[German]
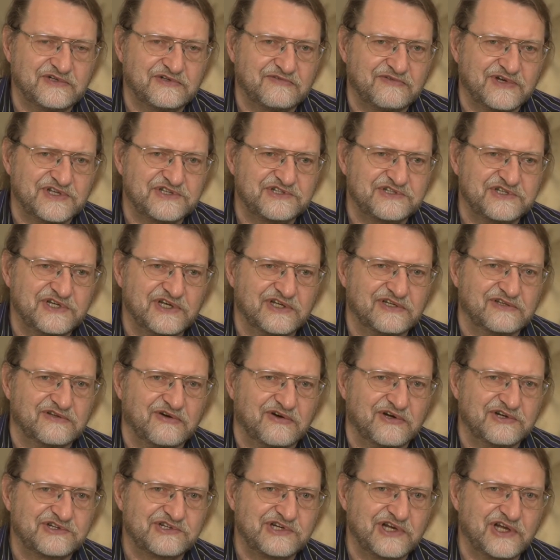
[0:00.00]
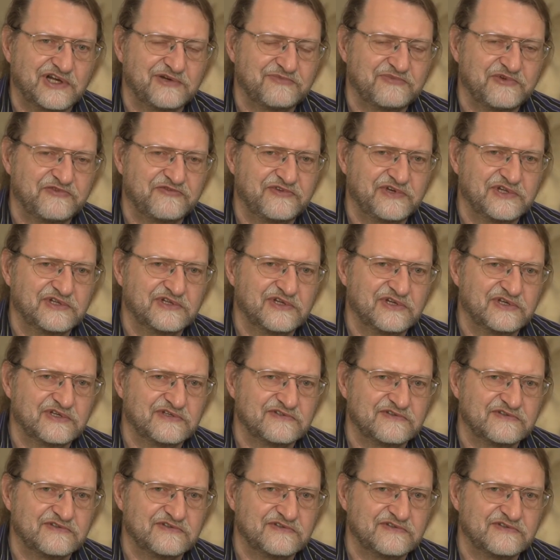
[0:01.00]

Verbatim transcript: äh, was sich hier in Deutschland befindet,